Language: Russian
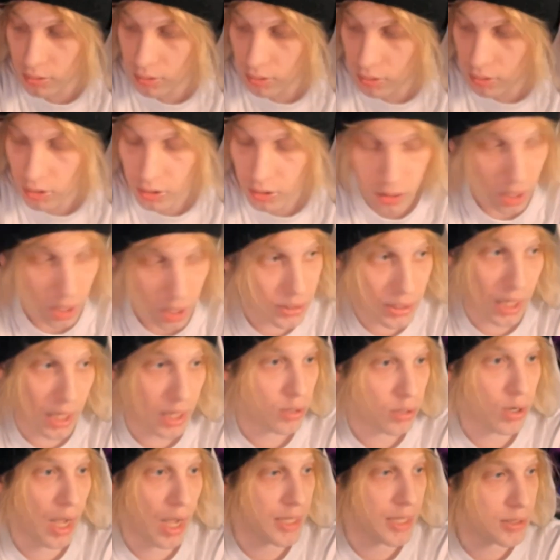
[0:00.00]
отдай
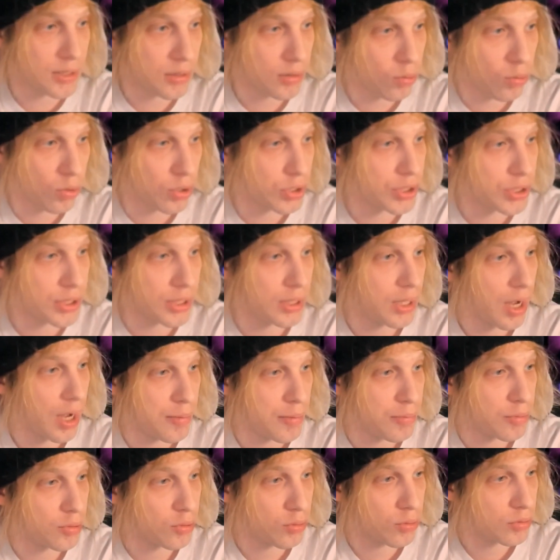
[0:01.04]
Косте
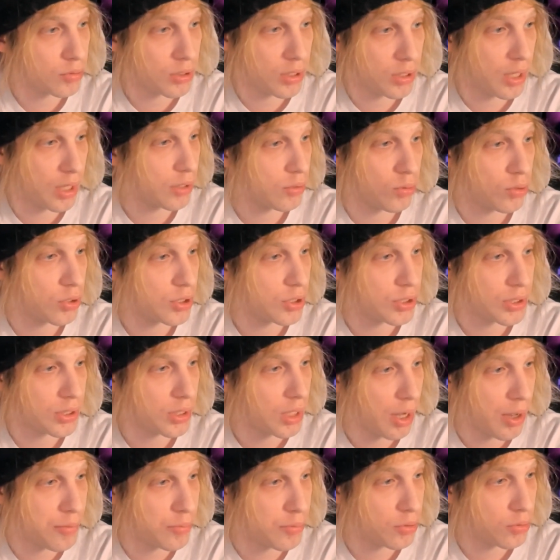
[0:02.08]
камеру, дай Косте
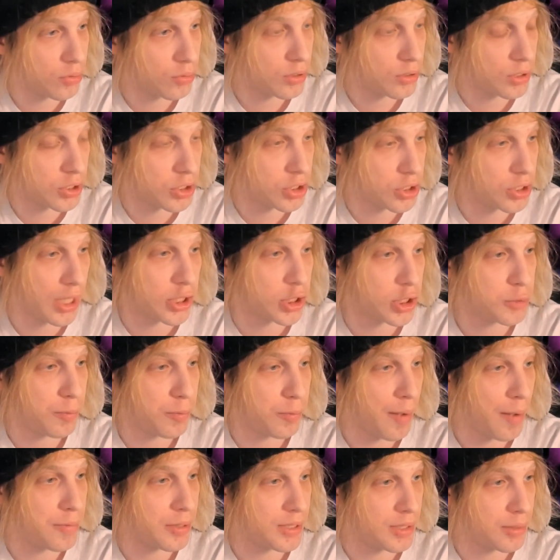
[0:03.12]
камеру. Начинают
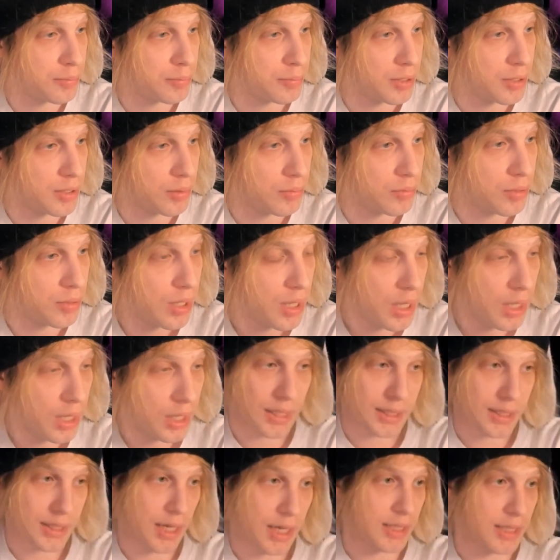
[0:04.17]
спамить об этом.
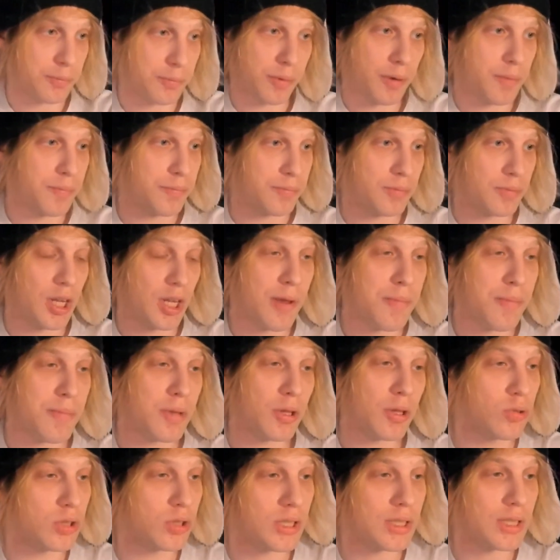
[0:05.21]
Хотя, типа, 3
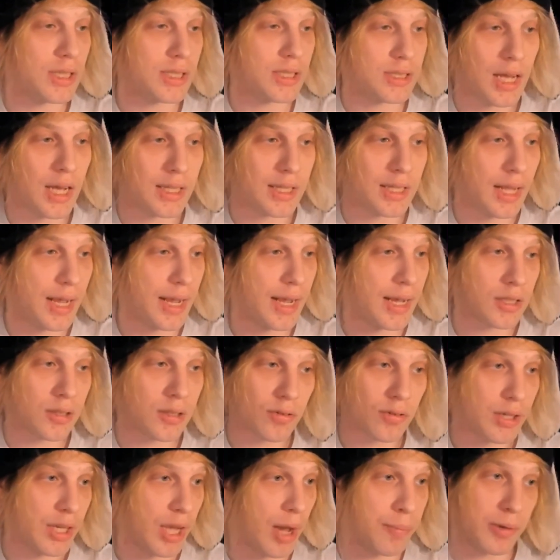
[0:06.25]
минуты назад до этого
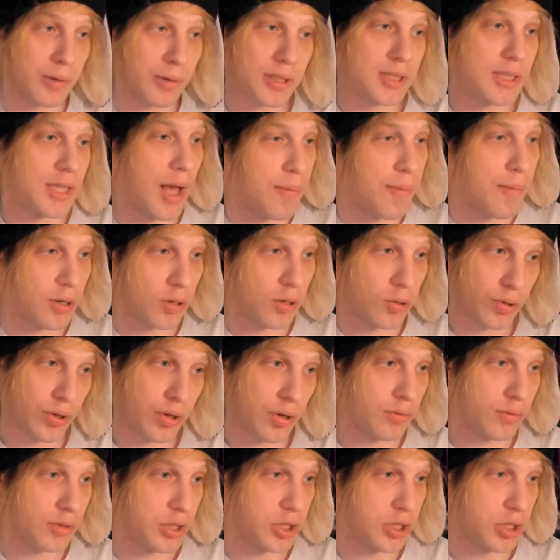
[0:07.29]
я был самый хуёвый
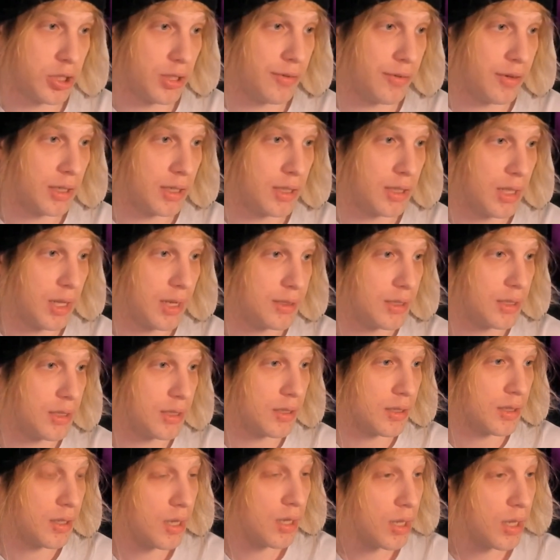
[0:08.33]
человек для них.
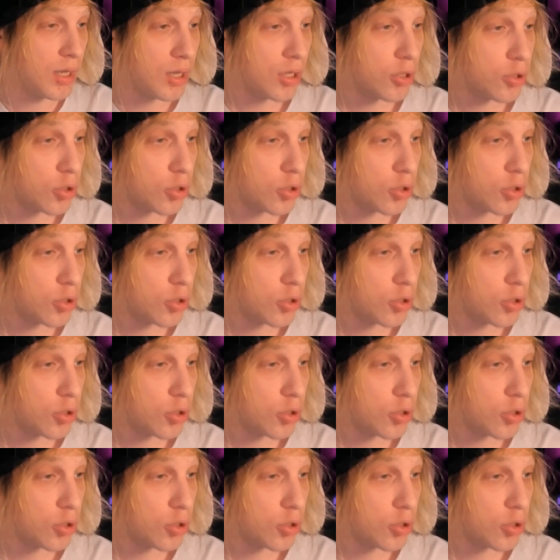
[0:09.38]
Это